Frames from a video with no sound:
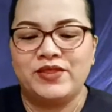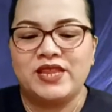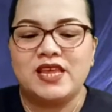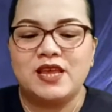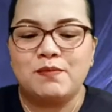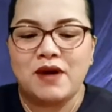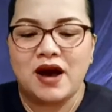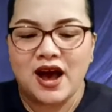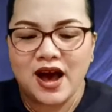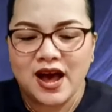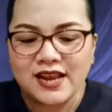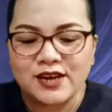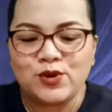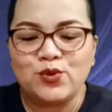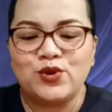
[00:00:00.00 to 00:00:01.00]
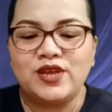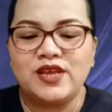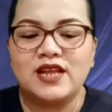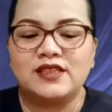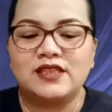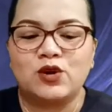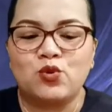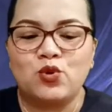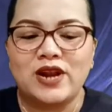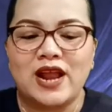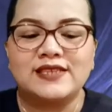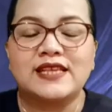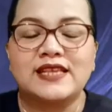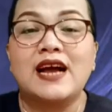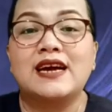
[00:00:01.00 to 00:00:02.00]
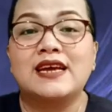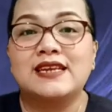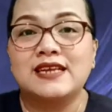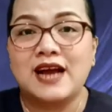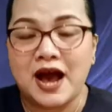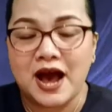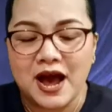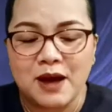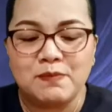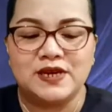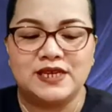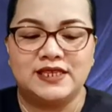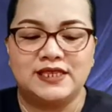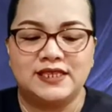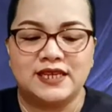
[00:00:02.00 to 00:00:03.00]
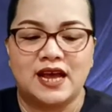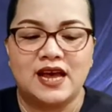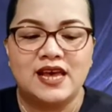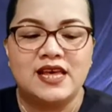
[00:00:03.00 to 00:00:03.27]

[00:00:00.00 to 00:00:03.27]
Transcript: Ibahan du ia teruhun asangken kam ngenca